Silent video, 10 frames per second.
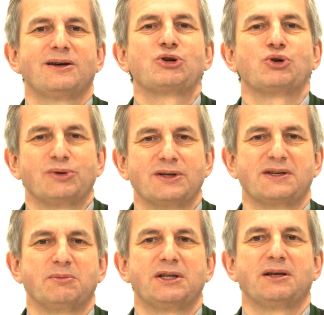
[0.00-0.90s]
Schön, dass
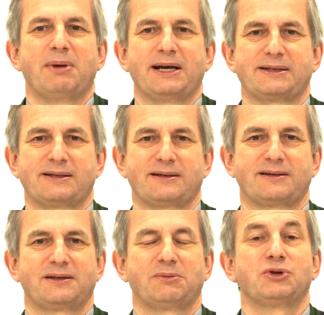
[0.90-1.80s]
Sie mit dabei sind.
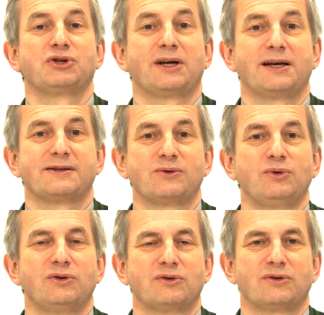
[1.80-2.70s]
Ich wünsche Ihnen alles
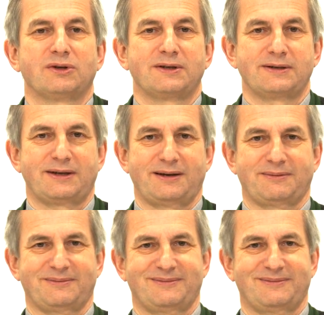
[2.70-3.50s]
Gute und Gottes Segen.